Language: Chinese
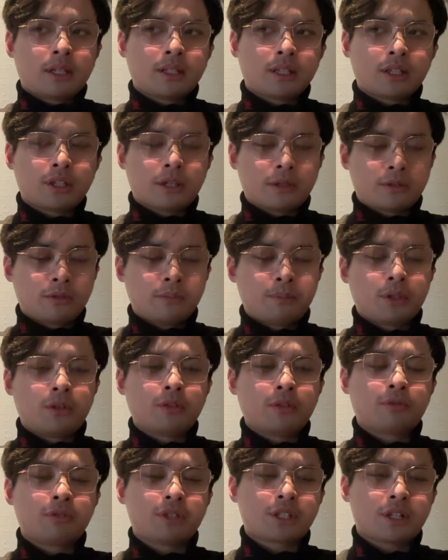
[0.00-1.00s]
大家也都不
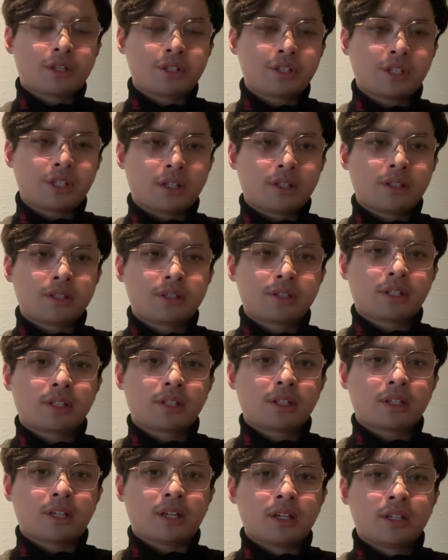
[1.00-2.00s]
用去相信，这个
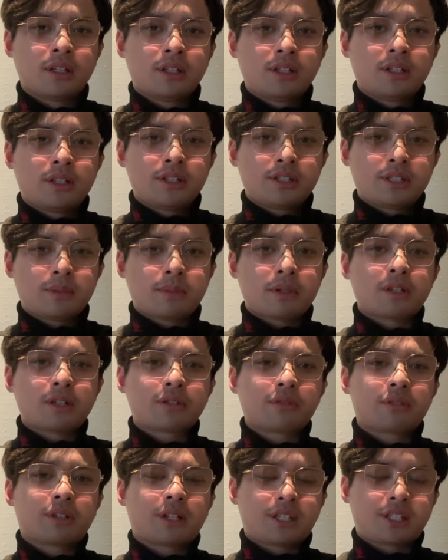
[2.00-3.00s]
呢，基本上
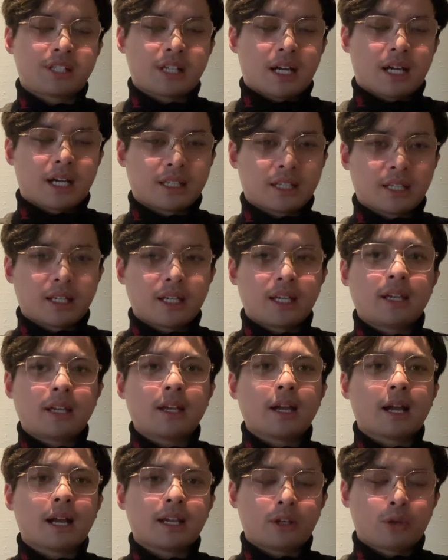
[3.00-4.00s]
就是个假的
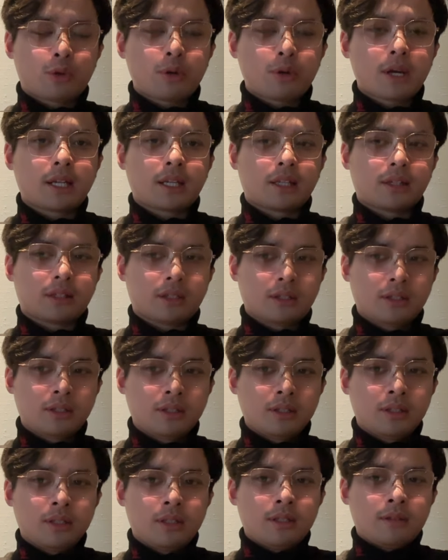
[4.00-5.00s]
AI 换脸的。
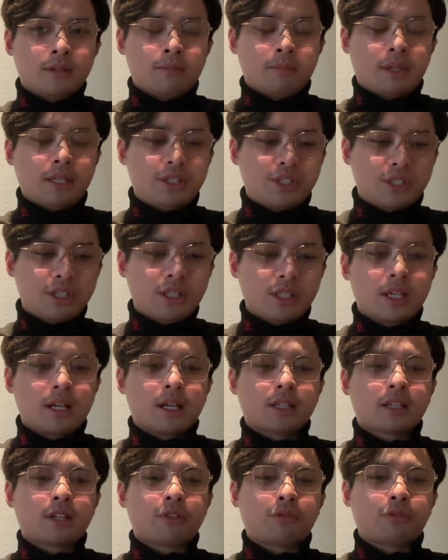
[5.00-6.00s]
梅西
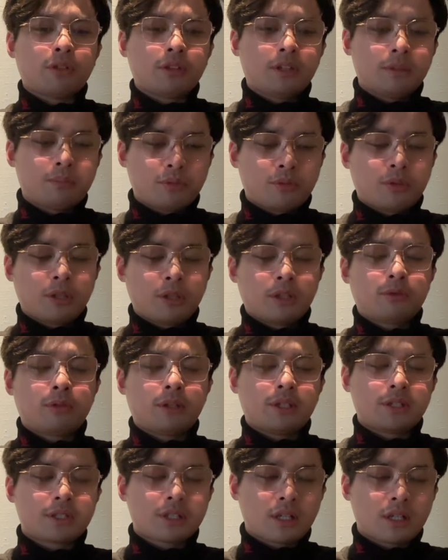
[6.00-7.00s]
呢，他绝对不会
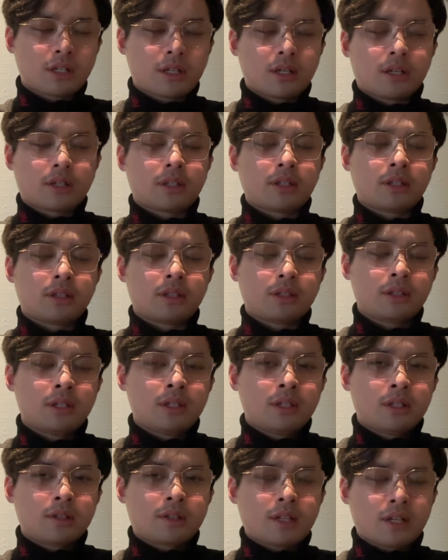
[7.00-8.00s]
对香港跟
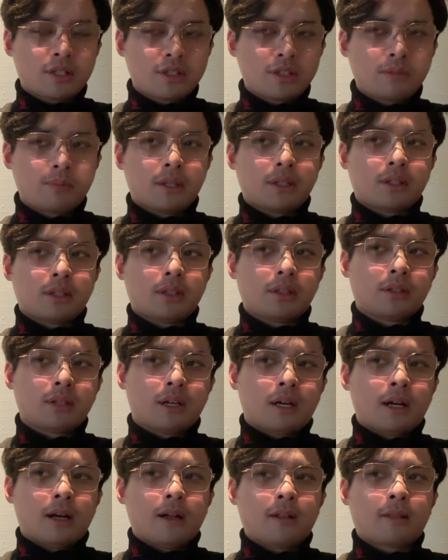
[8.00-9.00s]
在日本
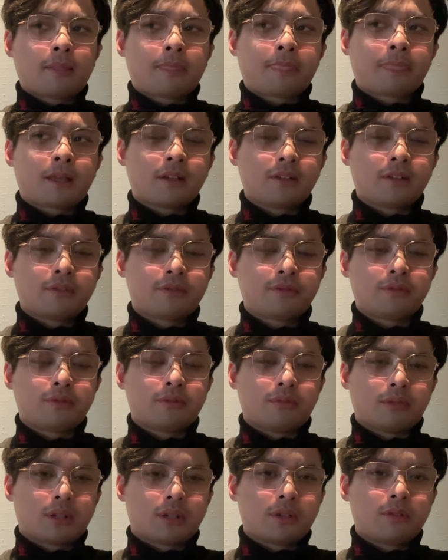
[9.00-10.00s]
啊，他的腹
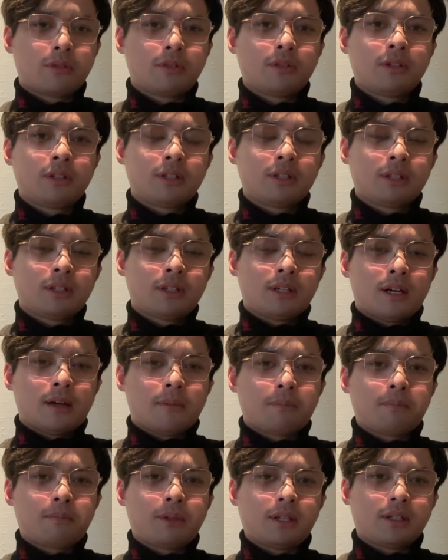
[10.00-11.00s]
股沟
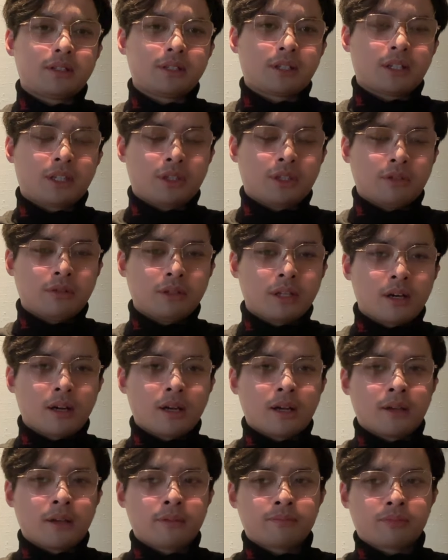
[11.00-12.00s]
啊被这个牛郎
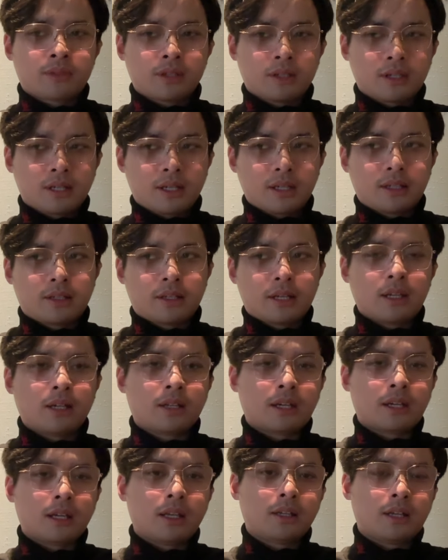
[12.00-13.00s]
啊给给
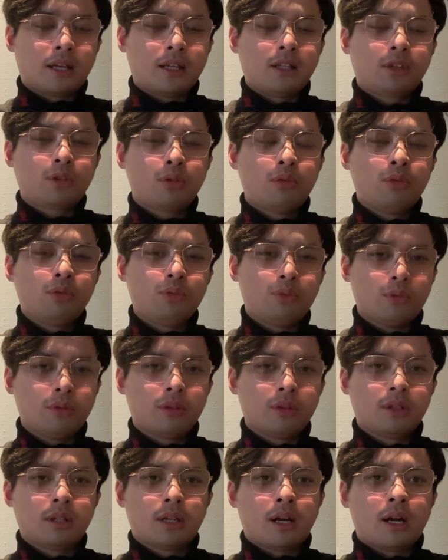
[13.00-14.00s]
给给一通路
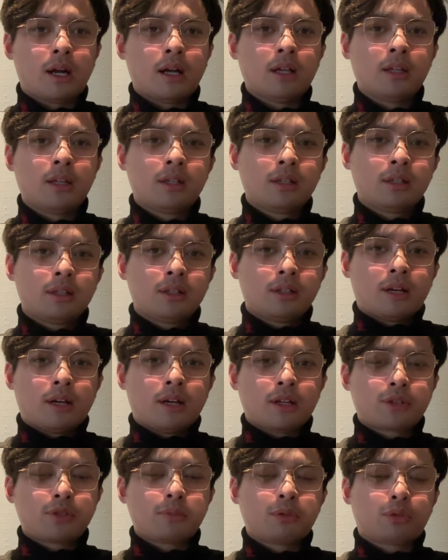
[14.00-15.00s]
啊
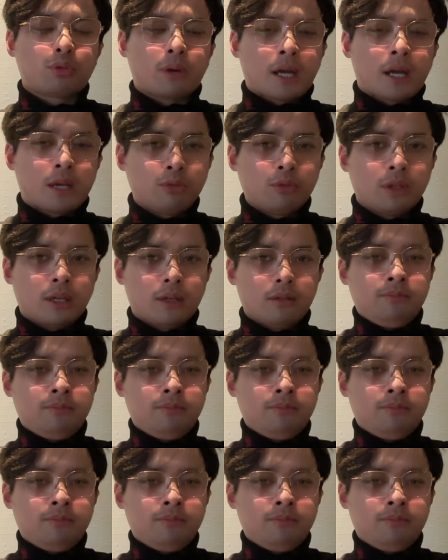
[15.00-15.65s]
啊就不短路了，